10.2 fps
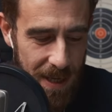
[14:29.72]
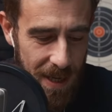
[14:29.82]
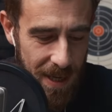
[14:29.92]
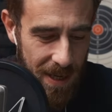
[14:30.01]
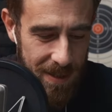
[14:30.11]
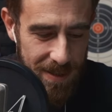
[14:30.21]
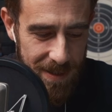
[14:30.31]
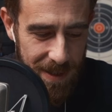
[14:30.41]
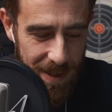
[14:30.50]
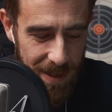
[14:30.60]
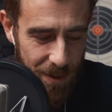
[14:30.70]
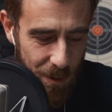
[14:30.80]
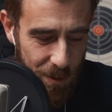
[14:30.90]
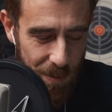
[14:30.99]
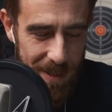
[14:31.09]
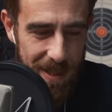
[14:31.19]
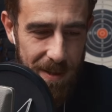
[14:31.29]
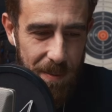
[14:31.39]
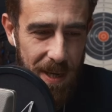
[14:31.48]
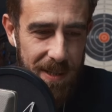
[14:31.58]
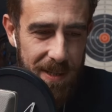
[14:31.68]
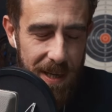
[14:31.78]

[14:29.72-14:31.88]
aslında otomatikman